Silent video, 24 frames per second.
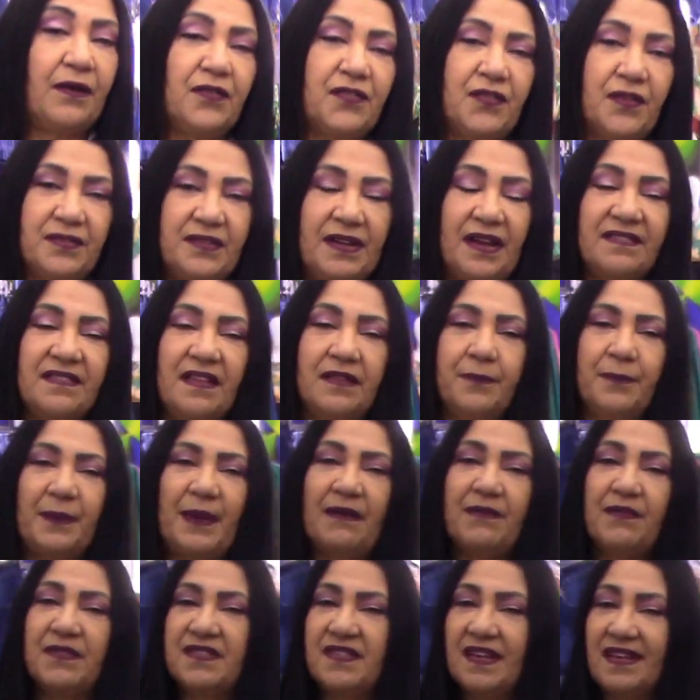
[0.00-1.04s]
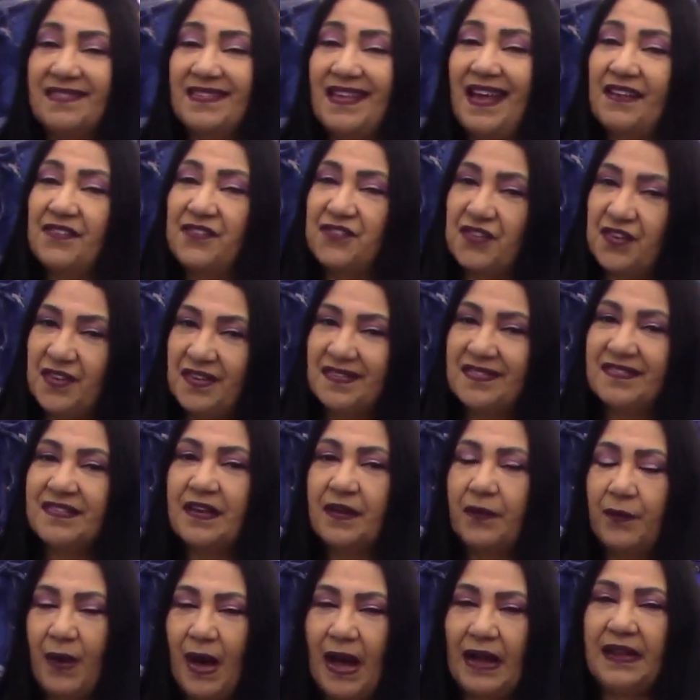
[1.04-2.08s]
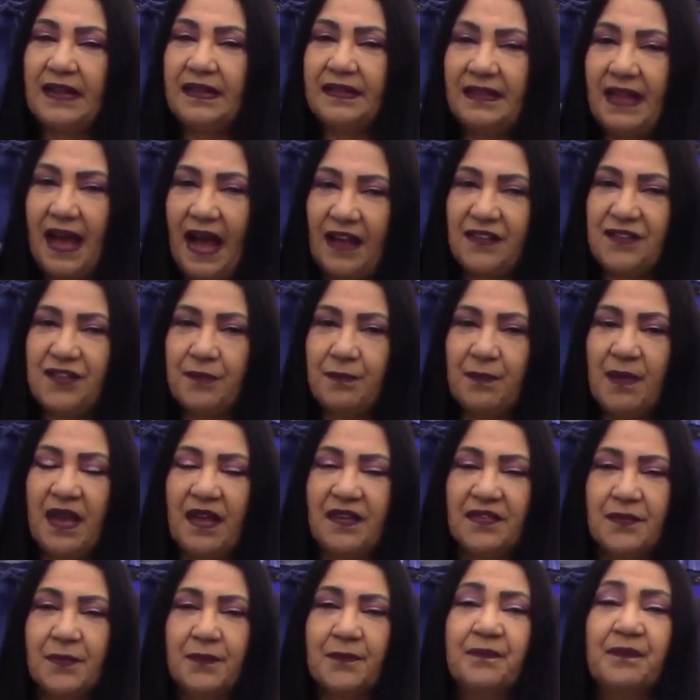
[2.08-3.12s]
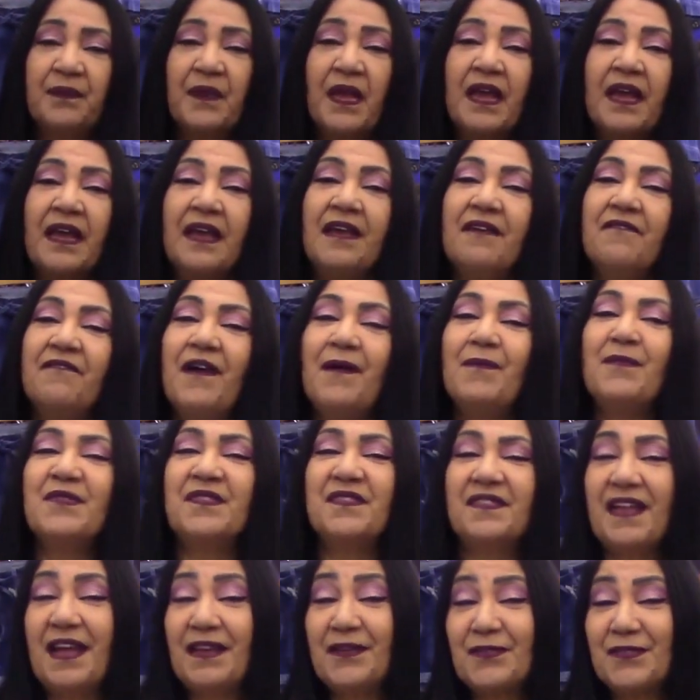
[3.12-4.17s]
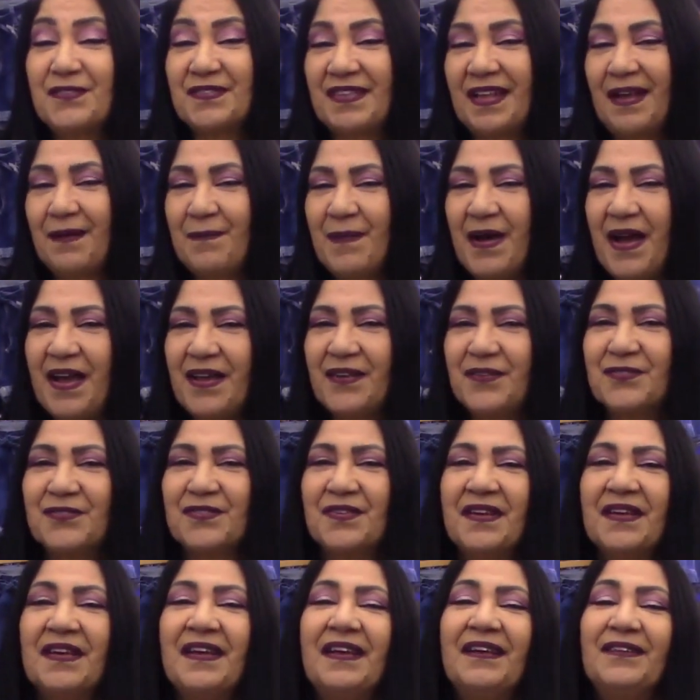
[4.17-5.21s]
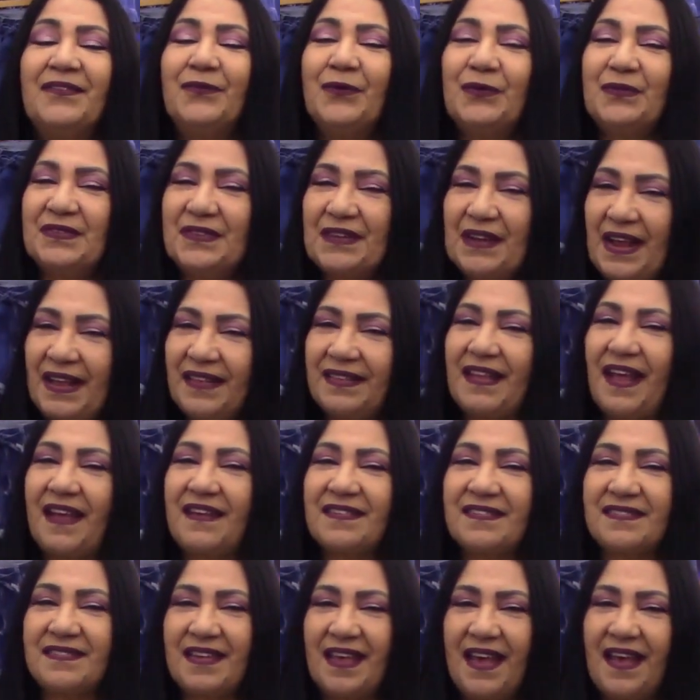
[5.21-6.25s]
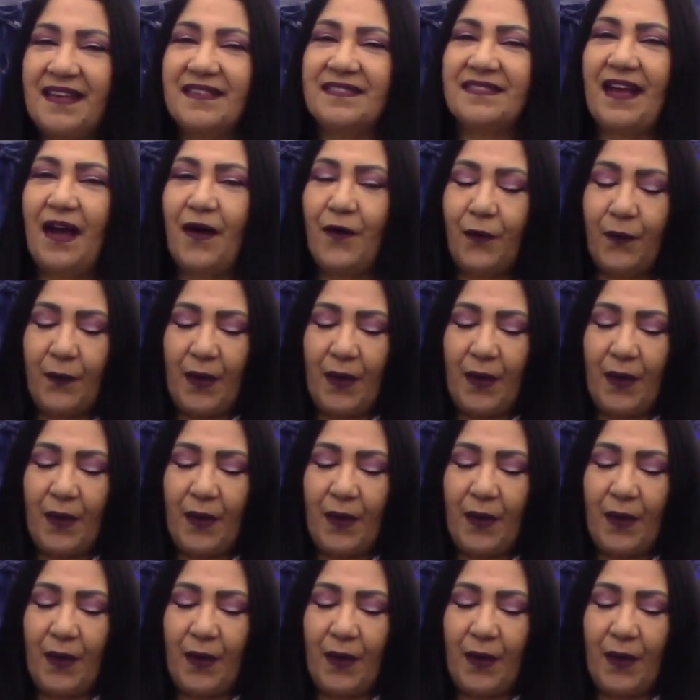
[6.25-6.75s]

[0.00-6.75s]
que eu estou trazendo para vocês. É jeans de qualidade mesmo. E vamos ter os tamanhos do 36 ao